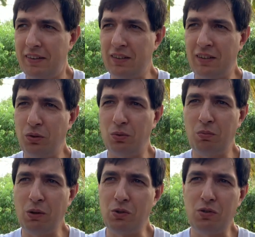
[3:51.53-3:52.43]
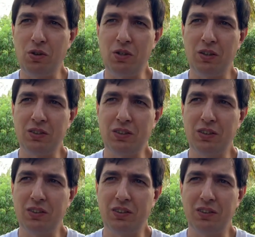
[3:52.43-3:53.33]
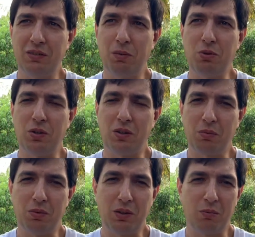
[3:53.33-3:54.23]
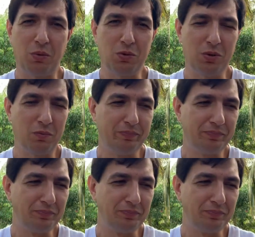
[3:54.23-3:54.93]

Не надо эту мелочь вечно носить, и вообще как бы так проще.